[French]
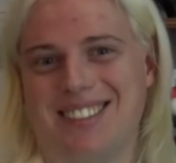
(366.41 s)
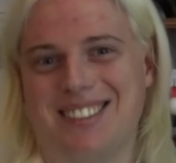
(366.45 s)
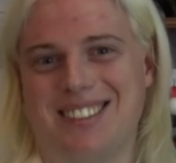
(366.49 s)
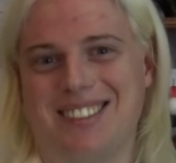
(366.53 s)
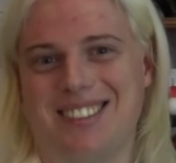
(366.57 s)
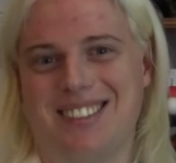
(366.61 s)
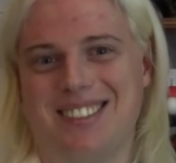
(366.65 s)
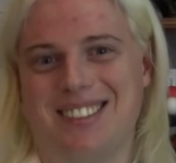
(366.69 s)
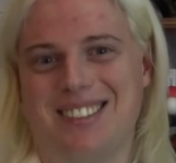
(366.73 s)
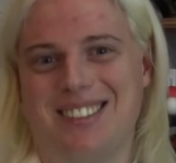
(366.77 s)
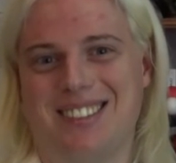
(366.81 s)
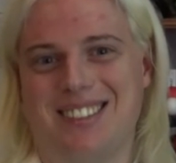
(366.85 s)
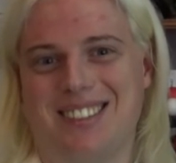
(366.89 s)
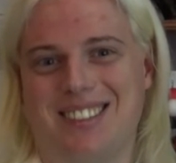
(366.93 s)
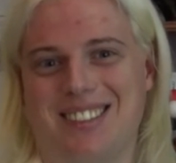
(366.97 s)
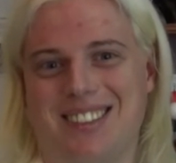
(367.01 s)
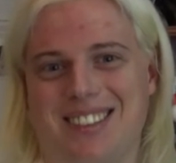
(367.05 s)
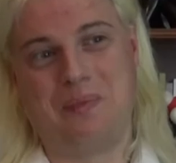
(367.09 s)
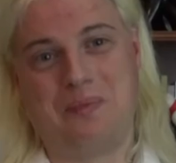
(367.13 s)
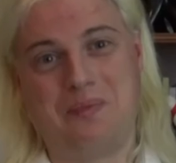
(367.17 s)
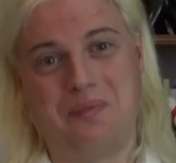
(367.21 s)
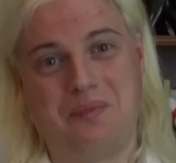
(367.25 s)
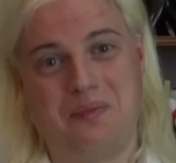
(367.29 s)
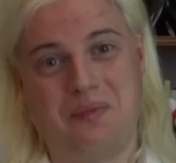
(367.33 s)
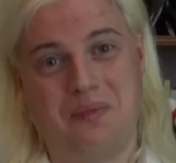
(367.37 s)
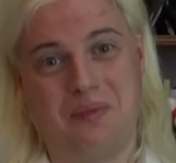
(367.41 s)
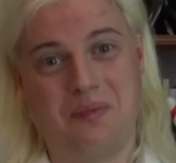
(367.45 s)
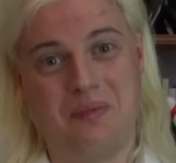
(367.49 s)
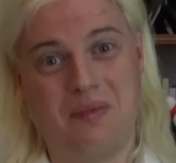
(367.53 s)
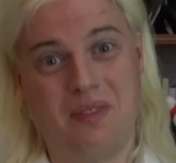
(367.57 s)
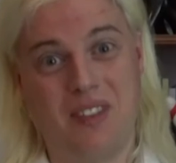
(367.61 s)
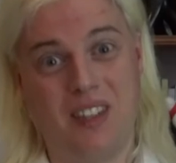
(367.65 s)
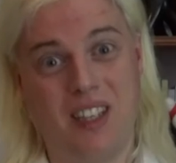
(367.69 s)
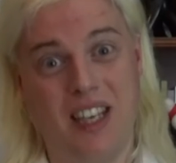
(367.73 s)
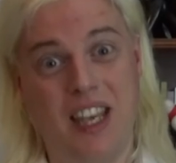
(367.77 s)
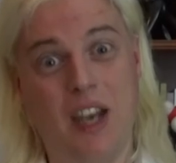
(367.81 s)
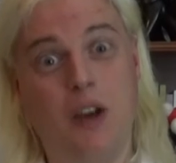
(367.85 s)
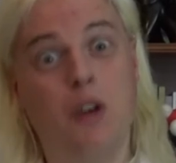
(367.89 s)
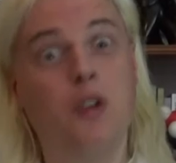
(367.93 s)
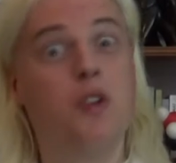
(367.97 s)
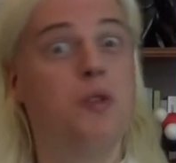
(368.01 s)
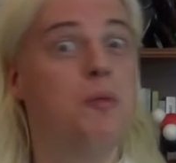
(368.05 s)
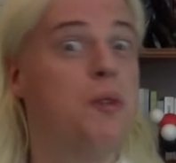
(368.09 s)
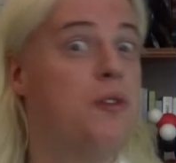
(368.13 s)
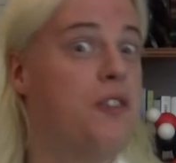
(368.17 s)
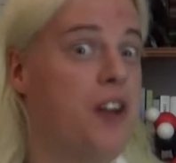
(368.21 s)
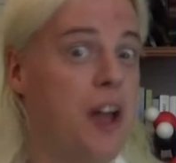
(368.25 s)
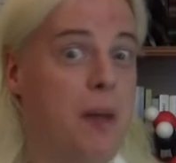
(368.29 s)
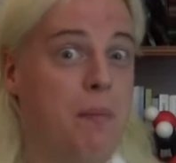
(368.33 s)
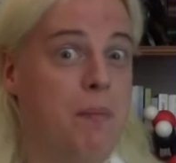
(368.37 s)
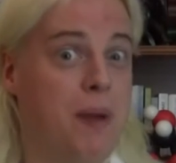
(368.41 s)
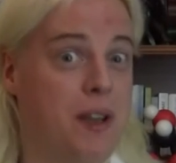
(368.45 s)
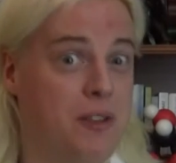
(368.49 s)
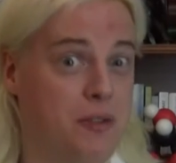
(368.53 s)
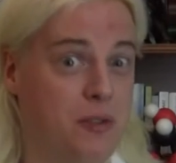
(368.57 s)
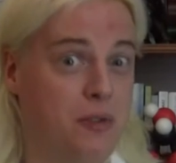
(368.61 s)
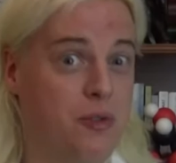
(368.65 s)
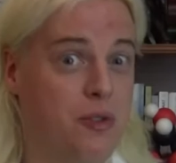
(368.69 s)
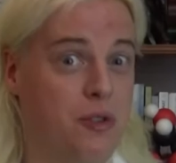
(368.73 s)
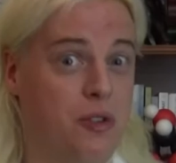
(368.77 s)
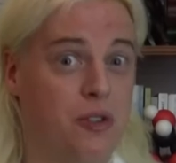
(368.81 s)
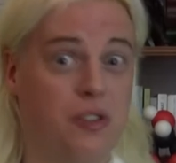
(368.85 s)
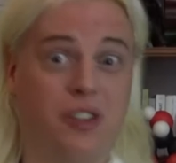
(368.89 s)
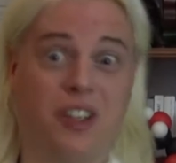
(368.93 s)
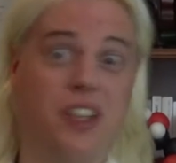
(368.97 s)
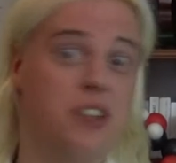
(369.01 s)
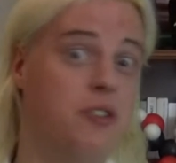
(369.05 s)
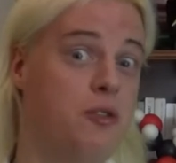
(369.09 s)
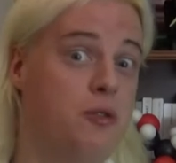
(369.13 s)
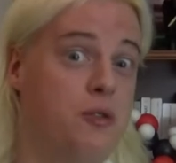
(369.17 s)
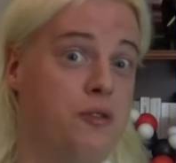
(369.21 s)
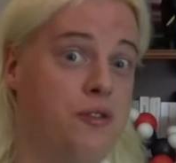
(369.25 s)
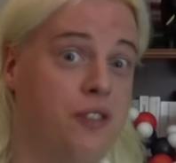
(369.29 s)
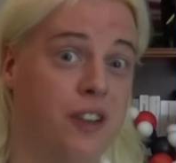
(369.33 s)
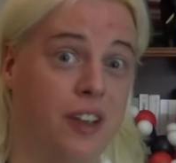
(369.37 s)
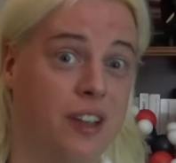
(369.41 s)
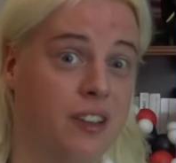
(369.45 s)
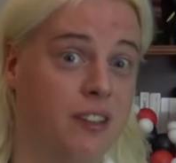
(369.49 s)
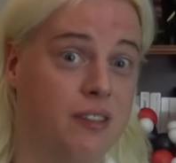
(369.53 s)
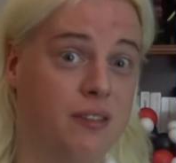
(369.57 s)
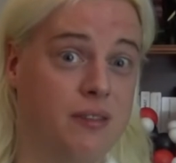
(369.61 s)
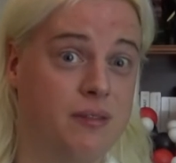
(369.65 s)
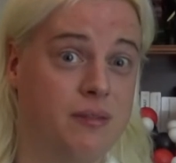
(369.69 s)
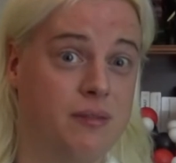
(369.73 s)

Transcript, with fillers: Tu Et quand ton beau-frère perd son trône, qu'est-ce que tu fais